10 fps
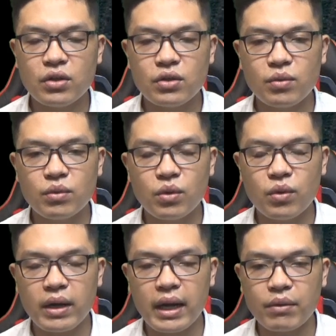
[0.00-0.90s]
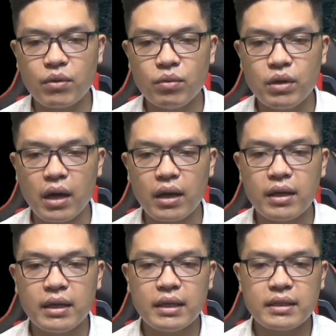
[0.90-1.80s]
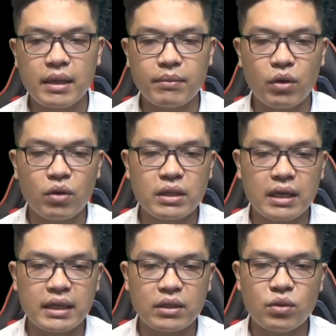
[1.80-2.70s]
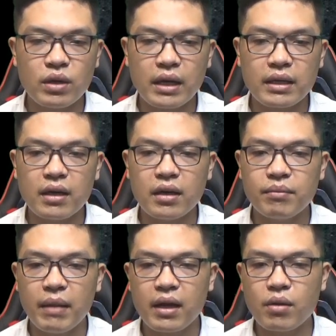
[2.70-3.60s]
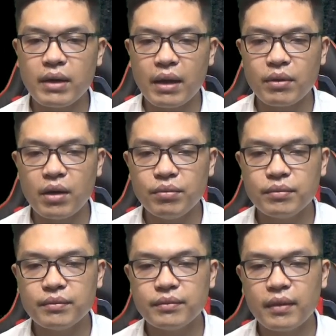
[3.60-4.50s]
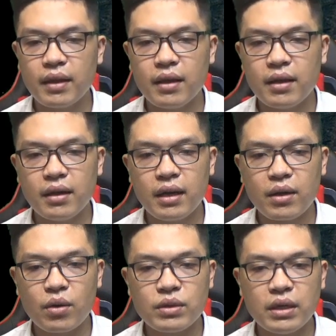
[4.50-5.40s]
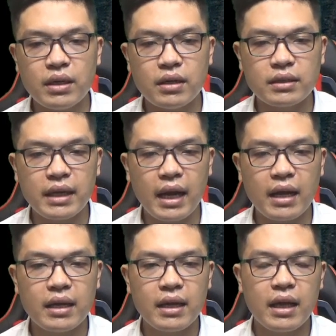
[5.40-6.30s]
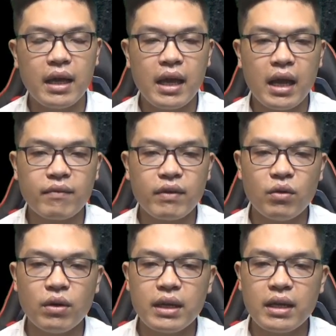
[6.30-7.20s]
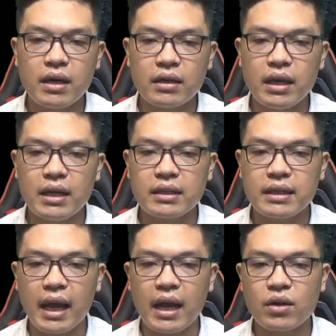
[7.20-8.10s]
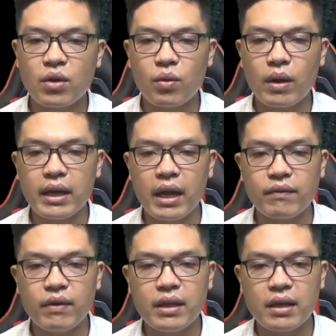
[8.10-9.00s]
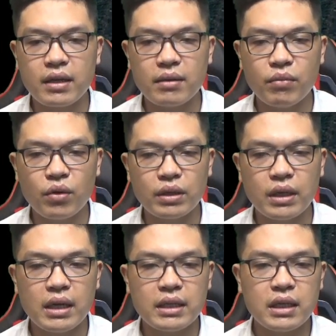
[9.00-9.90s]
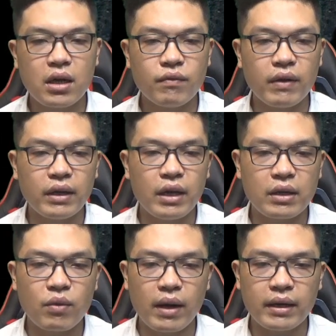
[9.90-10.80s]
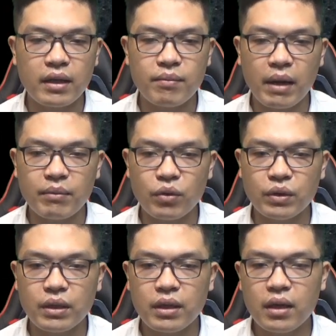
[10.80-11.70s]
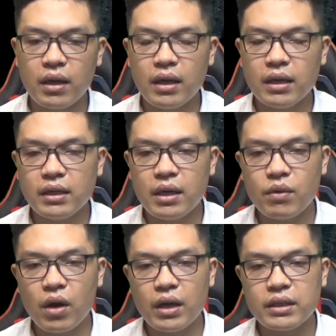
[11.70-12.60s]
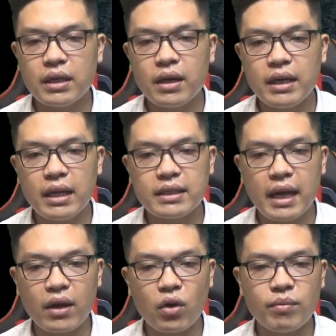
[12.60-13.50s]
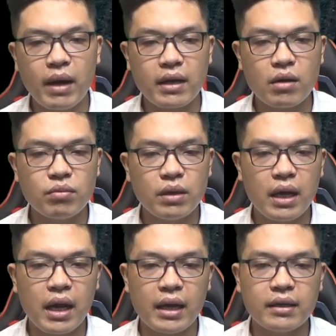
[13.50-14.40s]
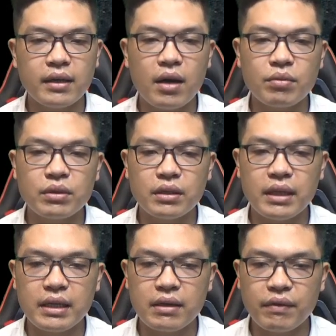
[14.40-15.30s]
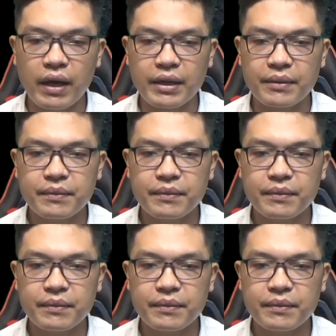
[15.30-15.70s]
dùng thủ đoạn nào cũng được, xem có trả ra chút căn cứ ma công nào không. Là Cậu Chân đờ ra. Hắn vẫn luôn nghi ngờ Ninh Giả có quan hệ với Thiên Cơ Môn, chứ không phải liên quan tới Ma Môn. Nếu nói trên người Ninh Giả có ma công, hắn không tự tin như vậy.